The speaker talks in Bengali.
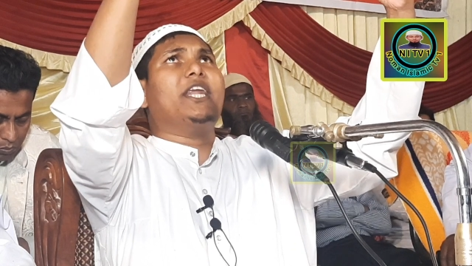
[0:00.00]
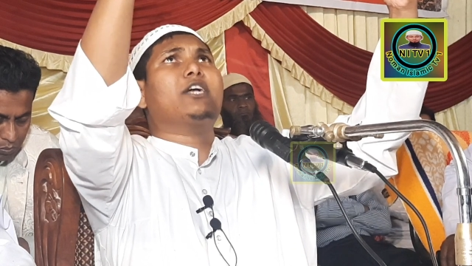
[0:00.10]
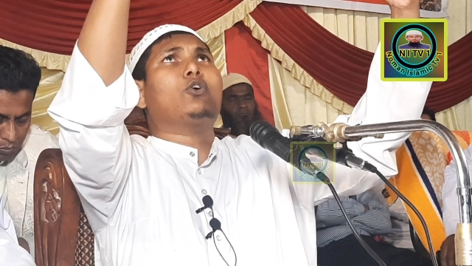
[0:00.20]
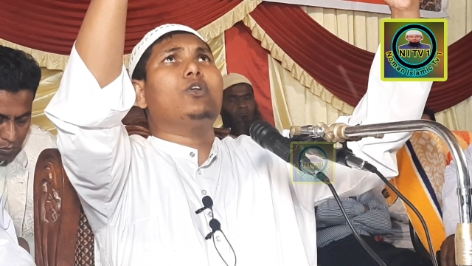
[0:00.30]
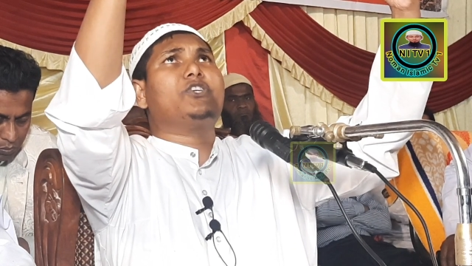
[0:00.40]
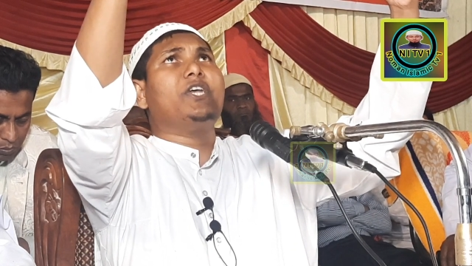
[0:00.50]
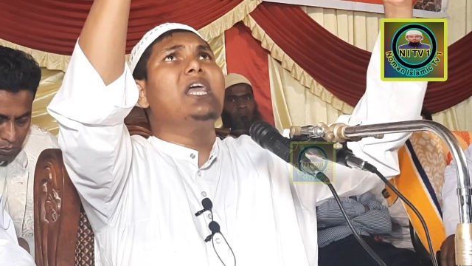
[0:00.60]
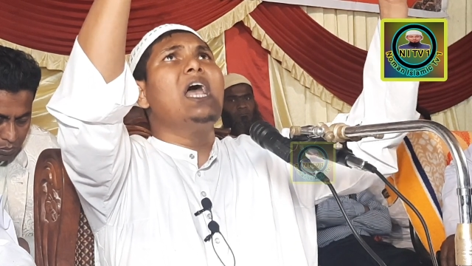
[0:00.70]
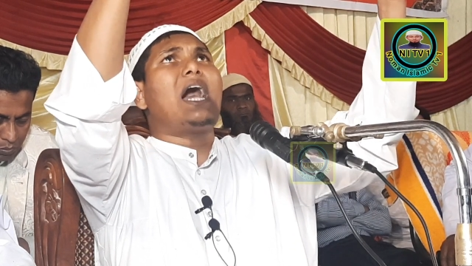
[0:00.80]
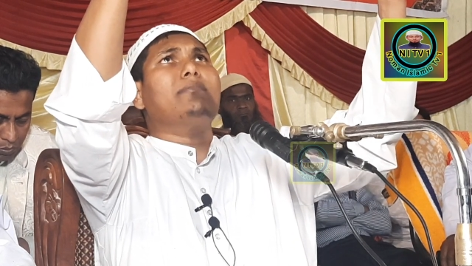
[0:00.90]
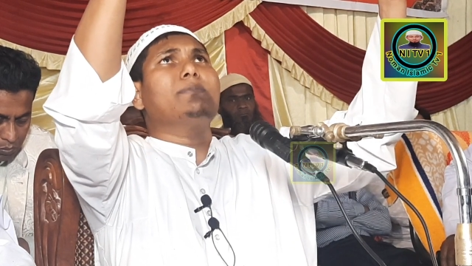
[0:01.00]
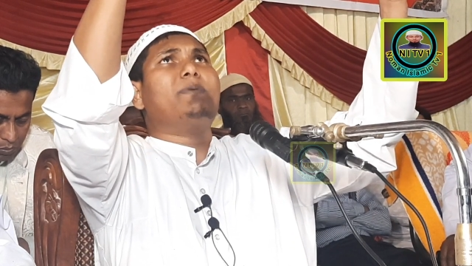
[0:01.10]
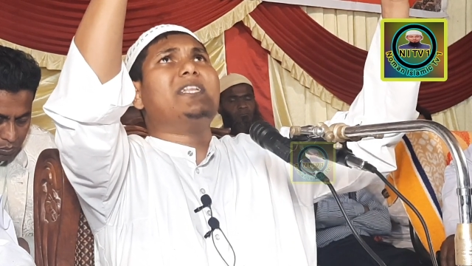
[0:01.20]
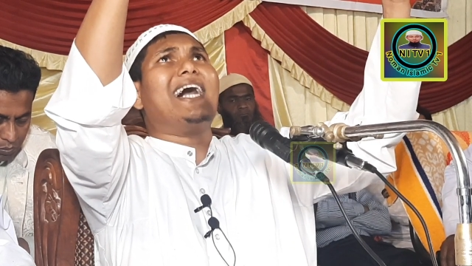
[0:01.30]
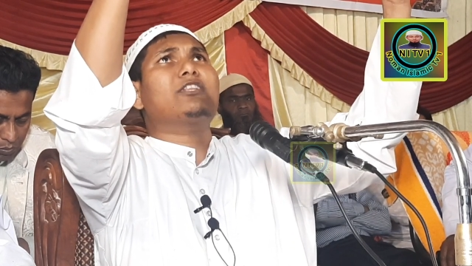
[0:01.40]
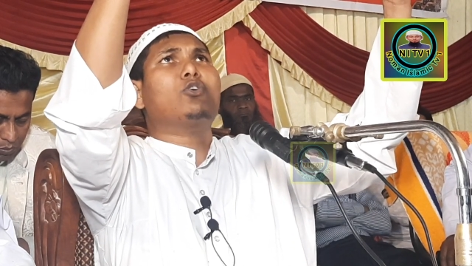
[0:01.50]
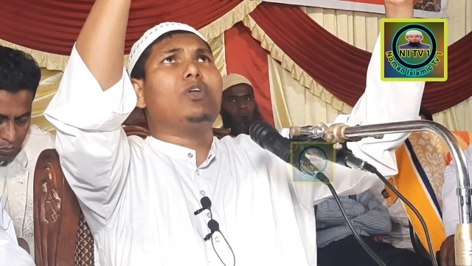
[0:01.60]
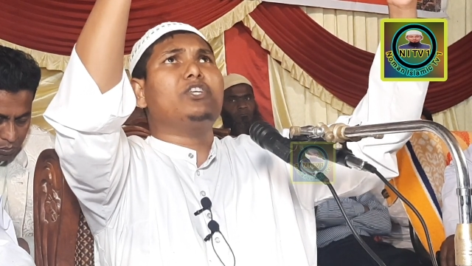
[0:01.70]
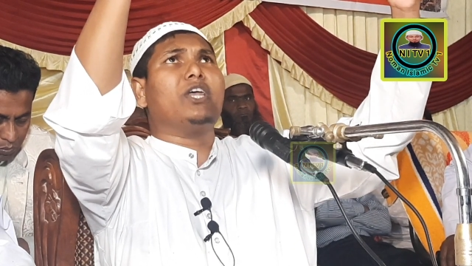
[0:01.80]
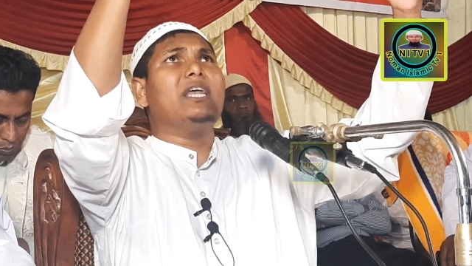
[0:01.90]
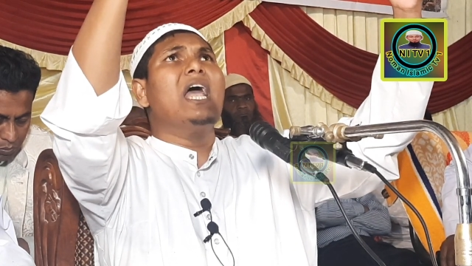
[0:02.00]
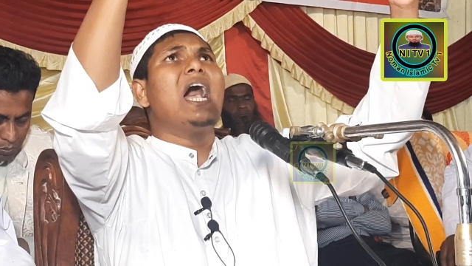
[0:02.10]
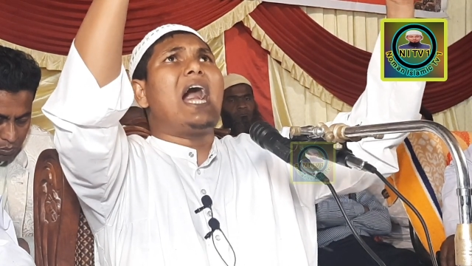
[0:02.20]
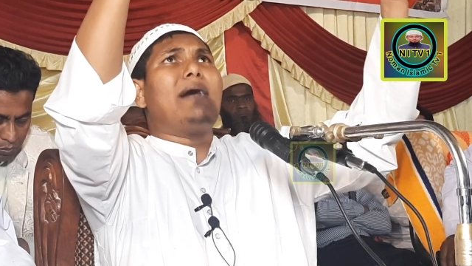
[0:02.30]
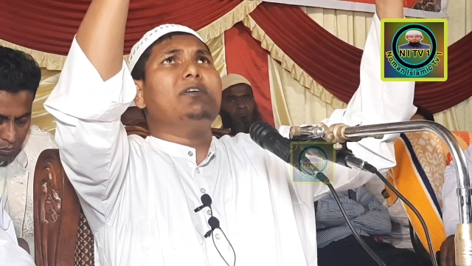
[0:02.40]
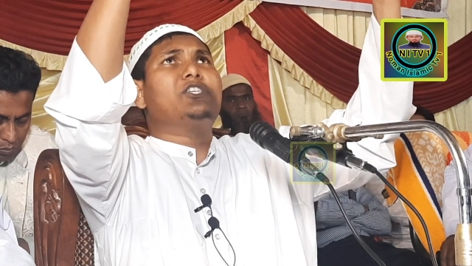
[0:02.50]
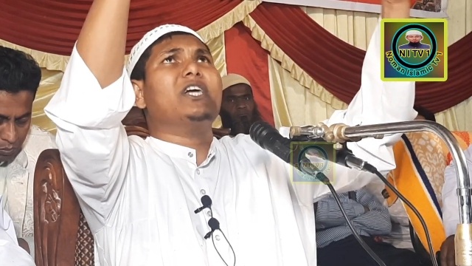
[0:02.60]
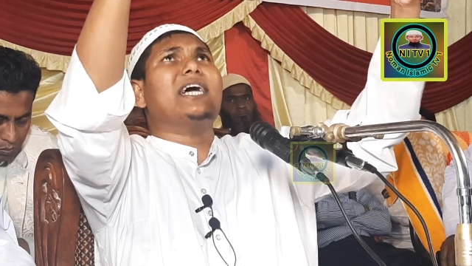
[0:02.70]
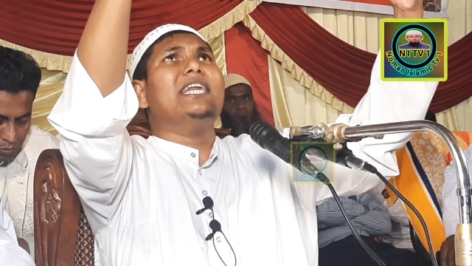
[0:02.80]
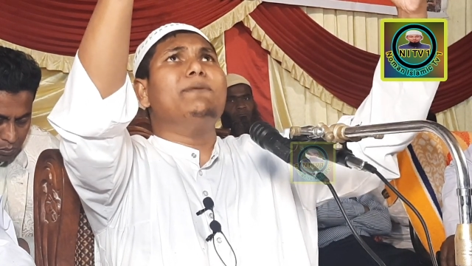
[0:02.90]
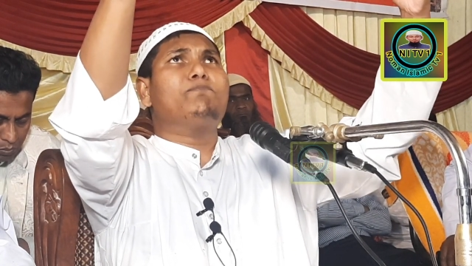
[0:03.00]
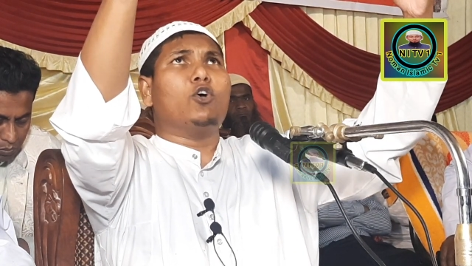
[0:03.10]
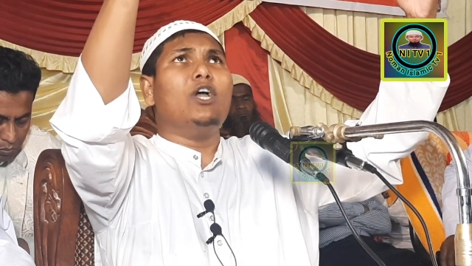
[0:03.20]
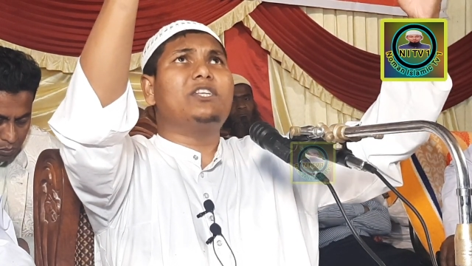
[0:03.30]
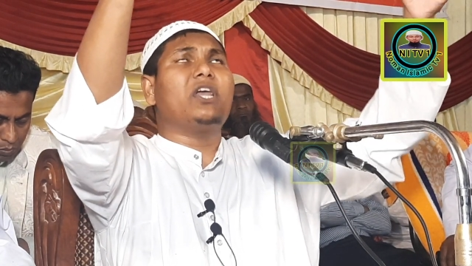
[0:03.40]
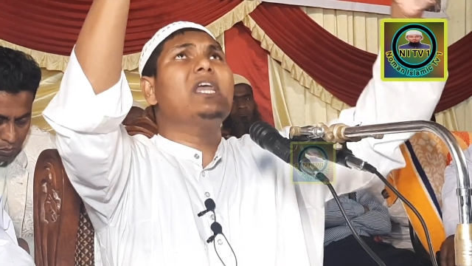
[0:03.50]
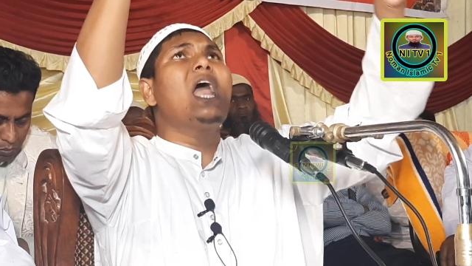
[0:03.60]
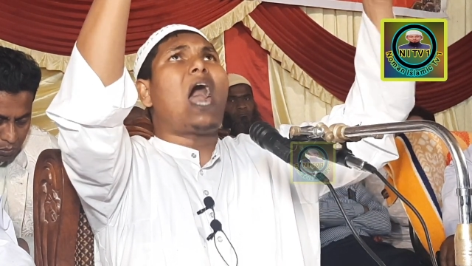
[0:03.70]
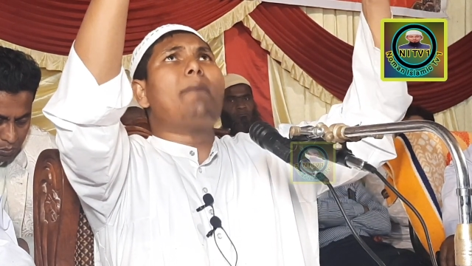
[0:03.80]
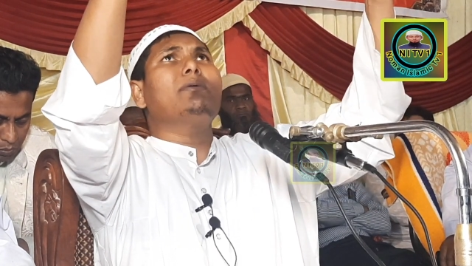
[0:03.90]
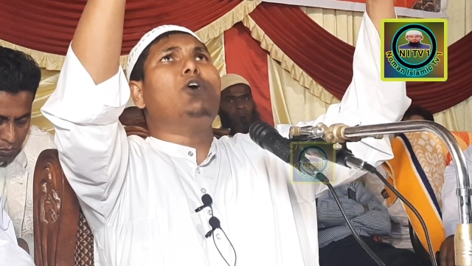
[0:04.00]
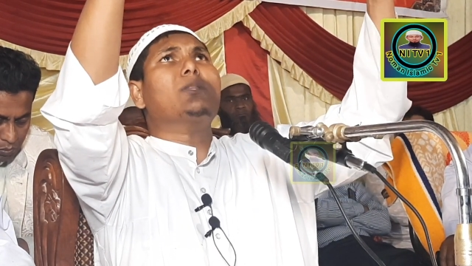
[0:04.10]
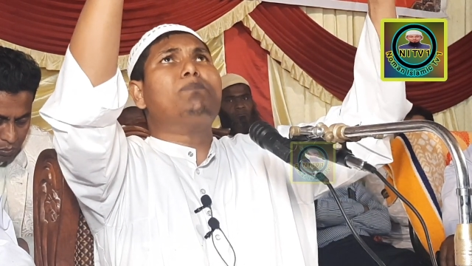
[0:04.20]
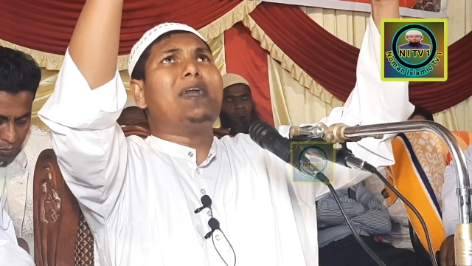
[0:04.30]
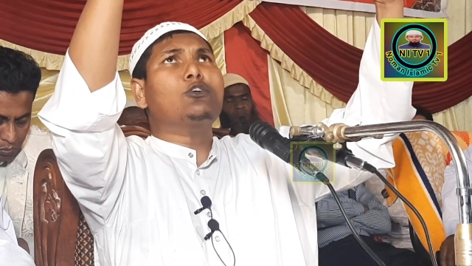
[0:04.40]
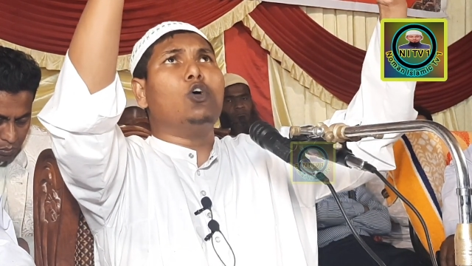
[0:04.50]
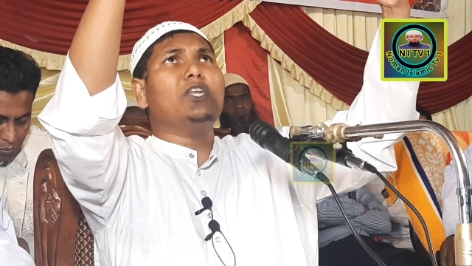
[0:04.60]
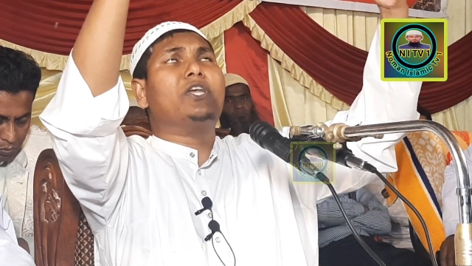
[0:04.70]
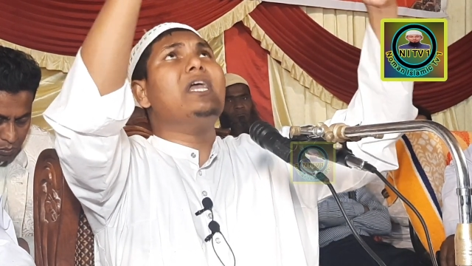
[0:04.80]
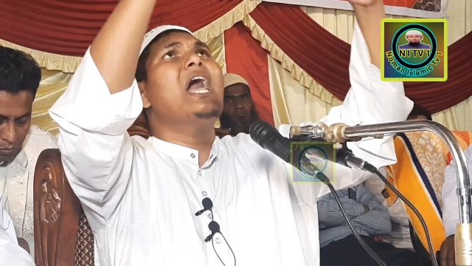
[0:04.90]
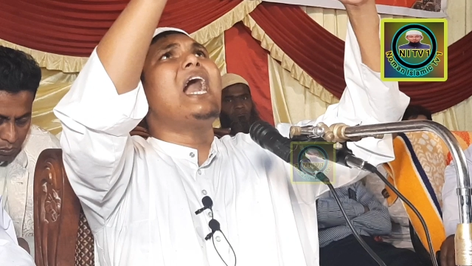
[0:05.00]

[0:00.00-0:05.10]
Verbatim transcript: সেরেক করেছি আমি বেদাত করেছি আমি জেনায় লিপ্ত হয়েছি আমি মদ পান করেছি